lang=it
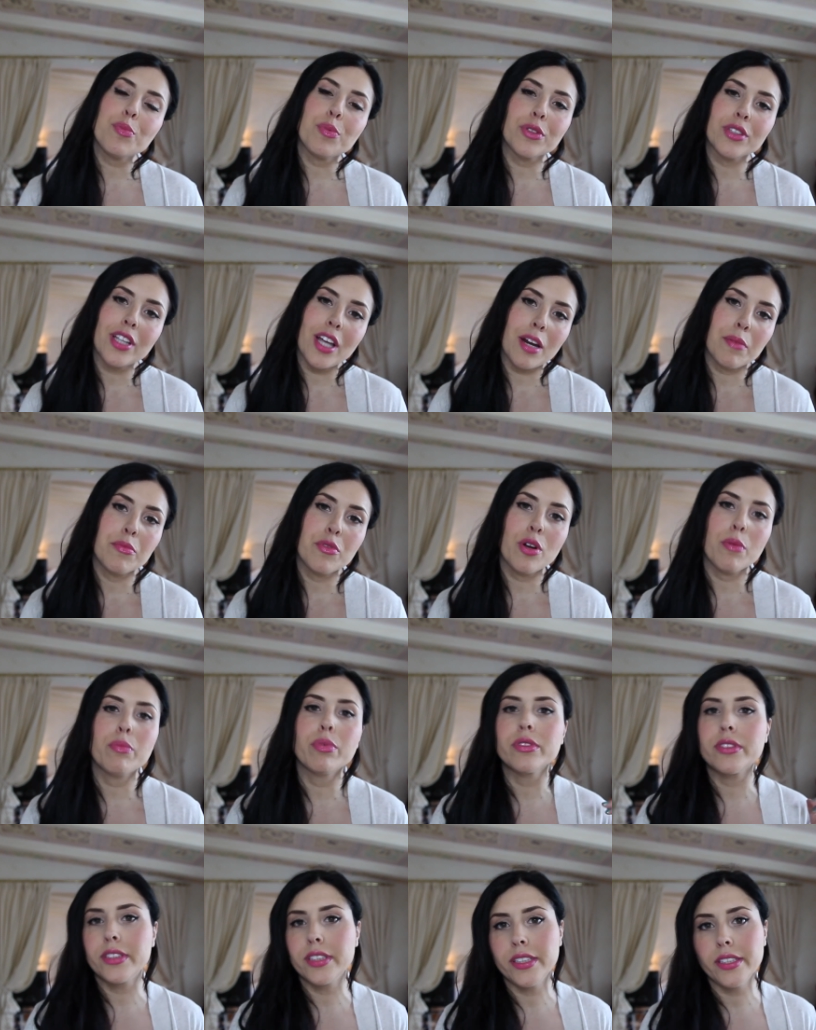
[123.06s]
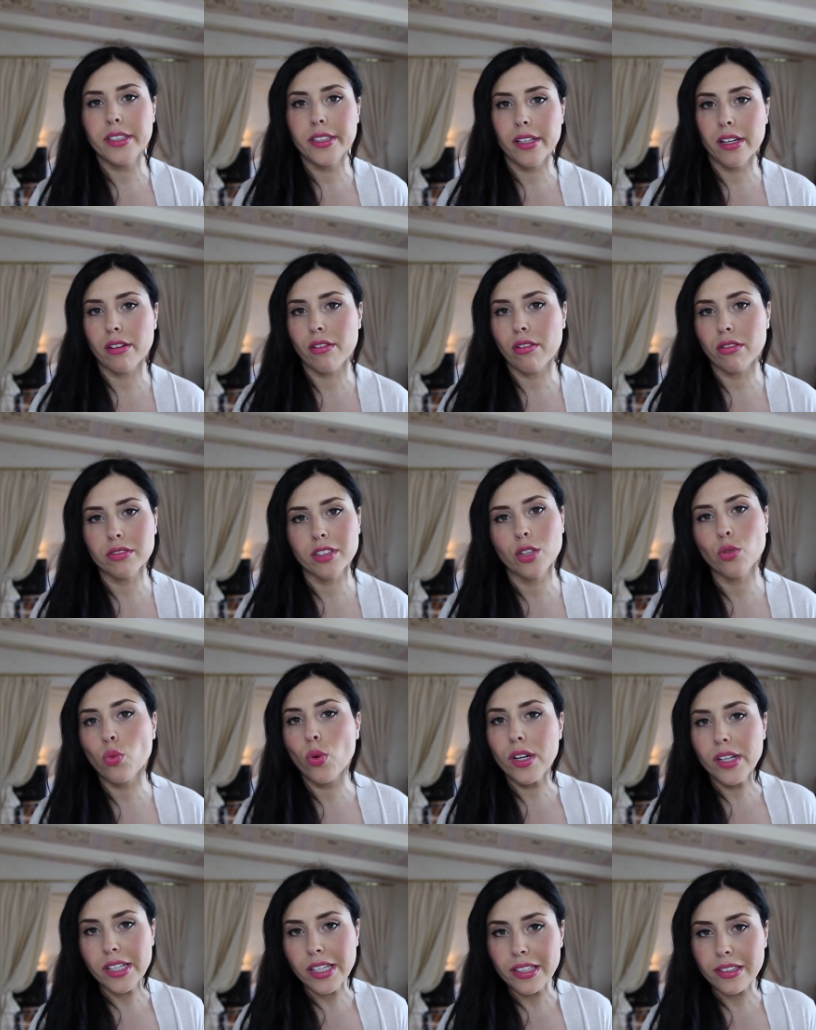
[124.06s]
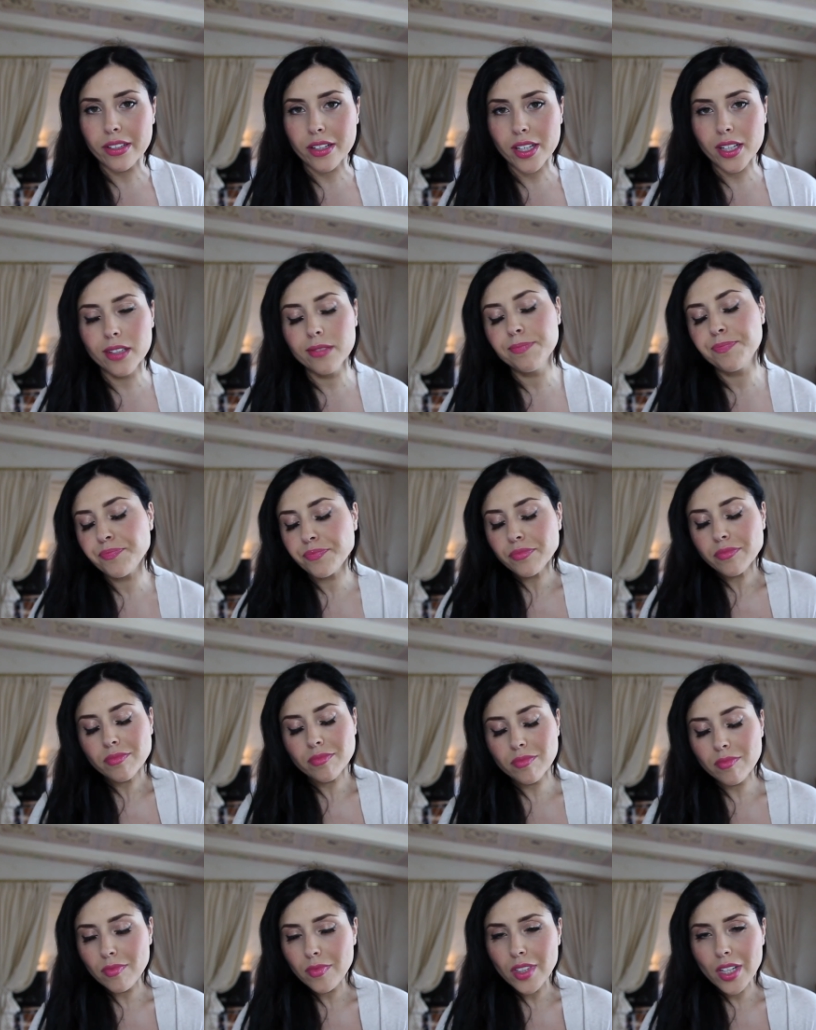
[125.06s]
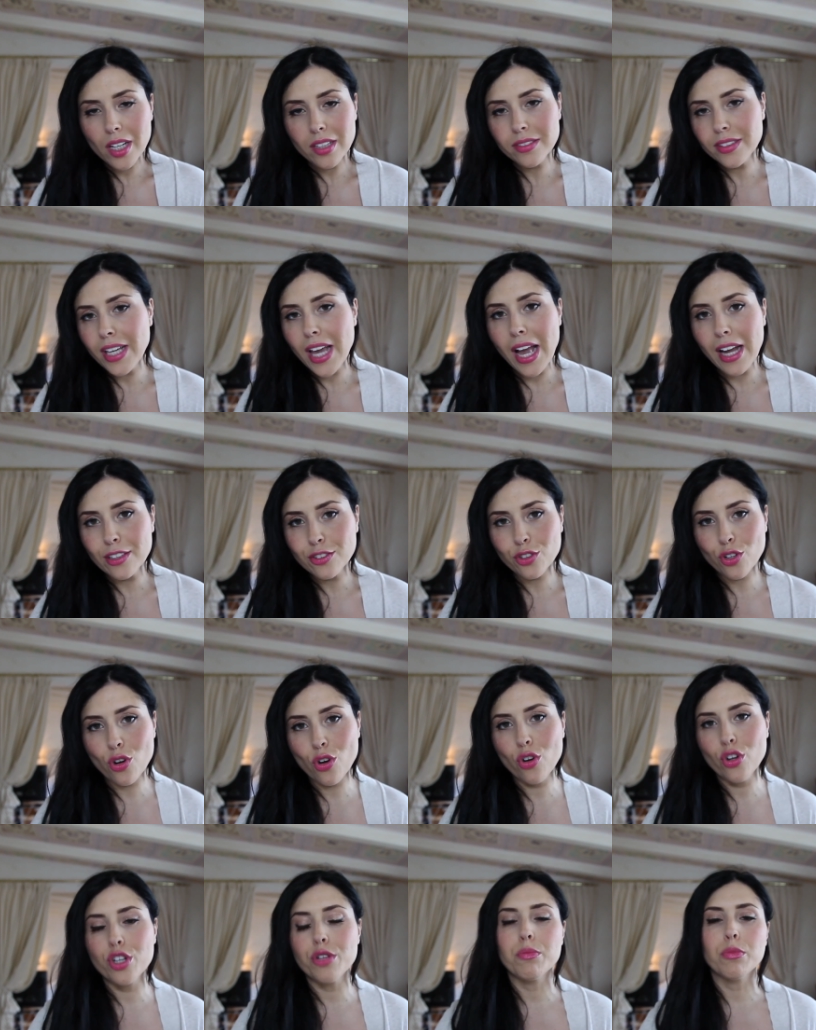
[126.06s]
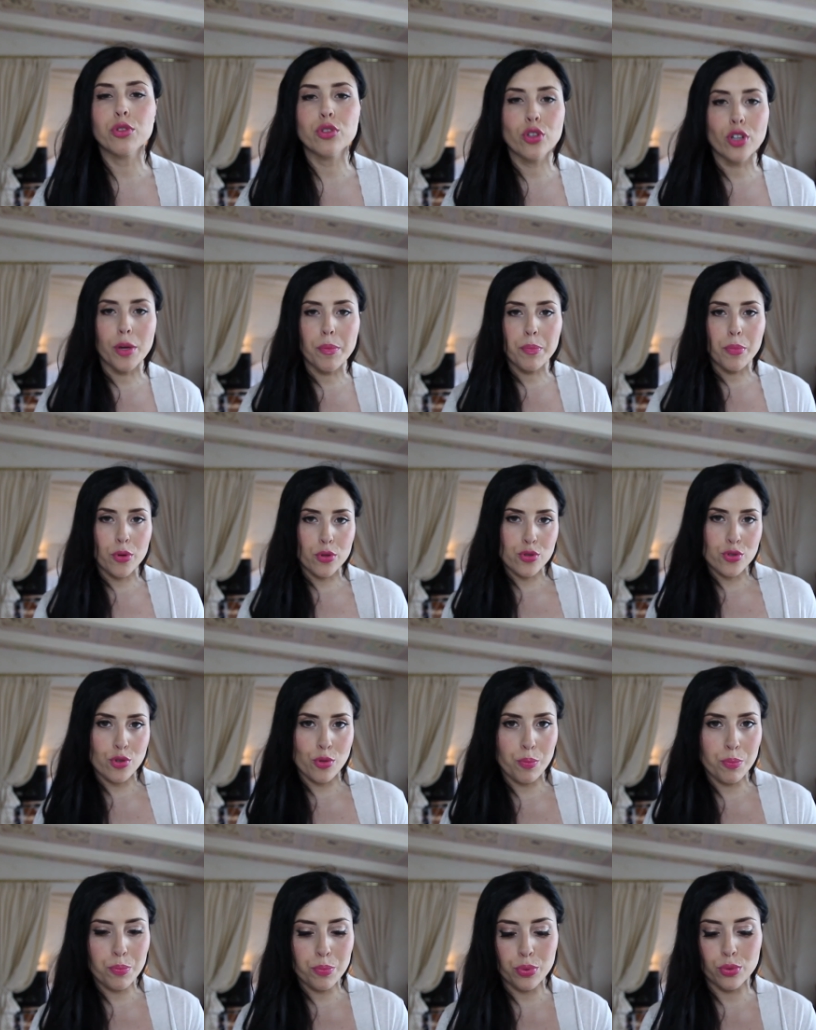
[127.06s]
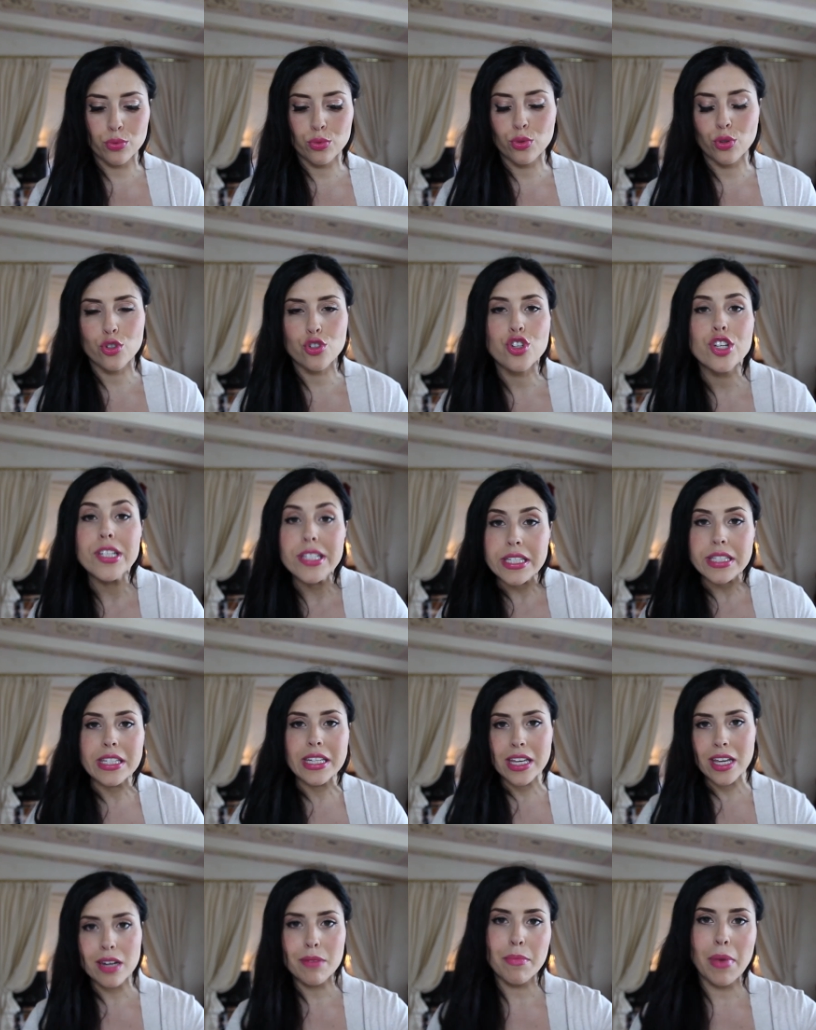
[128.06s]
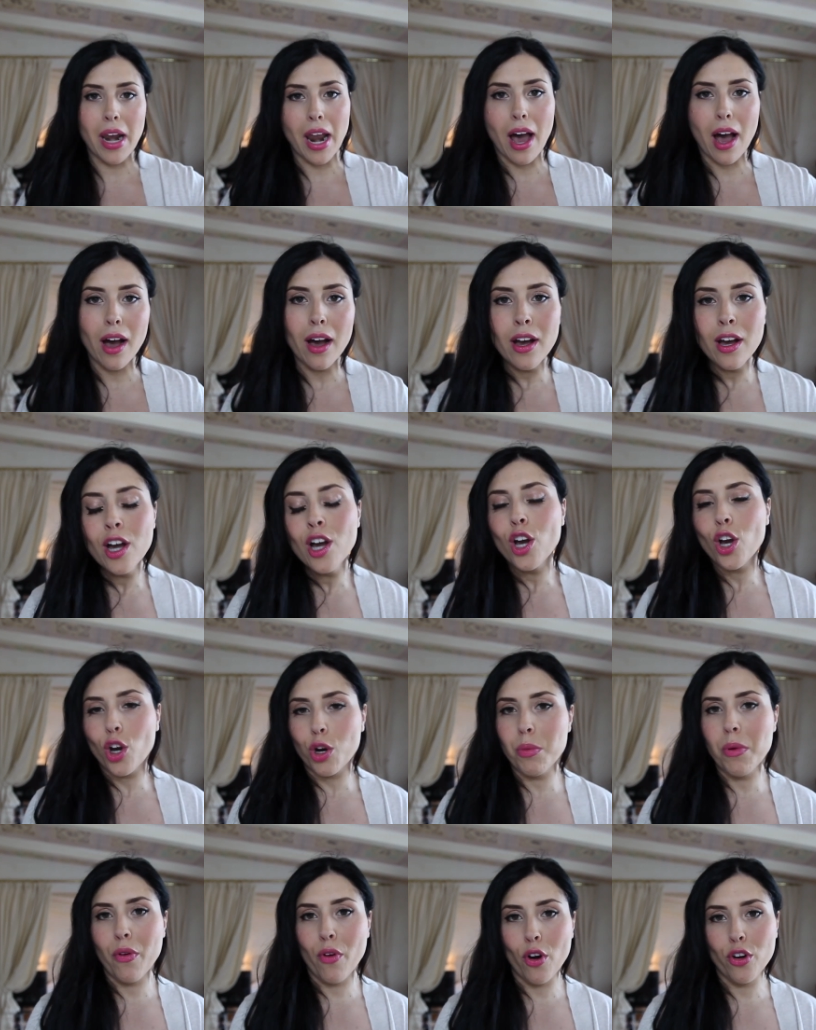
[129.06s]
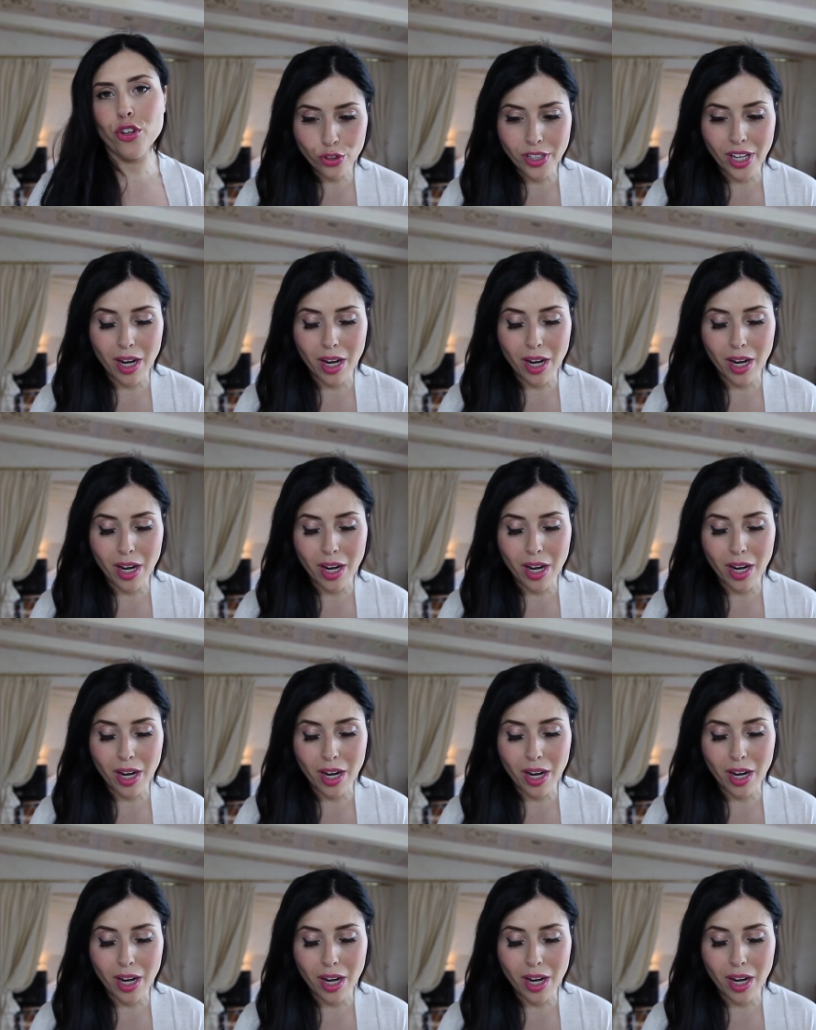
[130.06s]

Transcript: portarmi una bottiglia no? da due litri dietro in modo che posso appunto gestirmela come voglio.